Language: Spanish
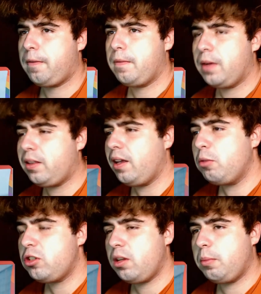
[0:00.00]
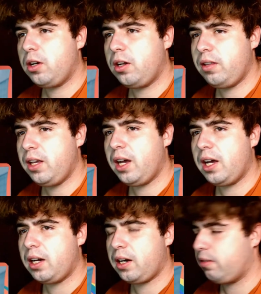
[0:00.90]
hacía mucho tiempo que no
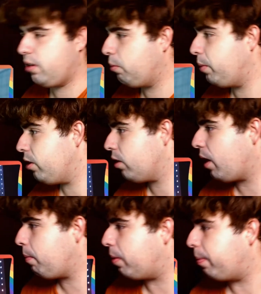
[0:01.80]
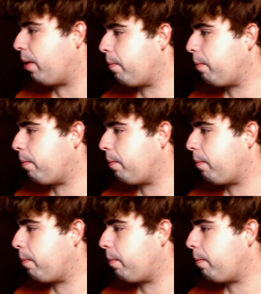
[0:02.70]
hacía reaccionar un vídeo de K-pop, ¿eh?